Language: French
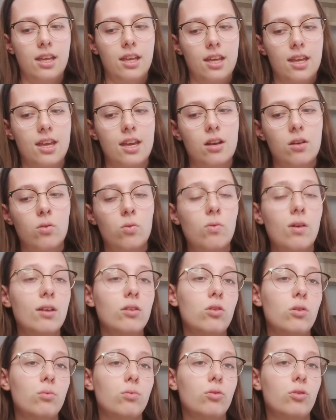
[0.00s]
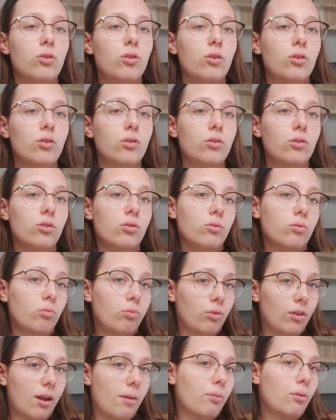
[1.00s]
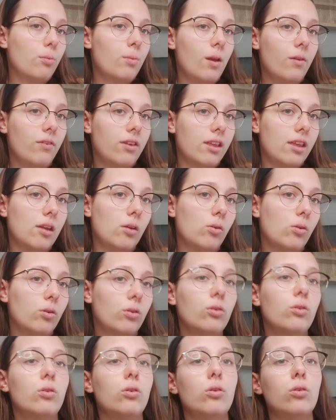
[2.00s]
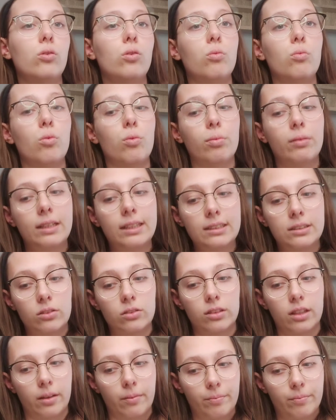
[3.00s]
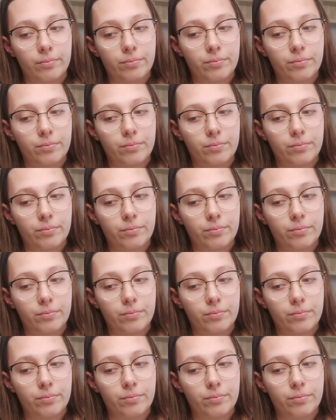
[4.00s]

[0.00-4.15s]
Et quoi de mieux pour la première vidéo que de me présenter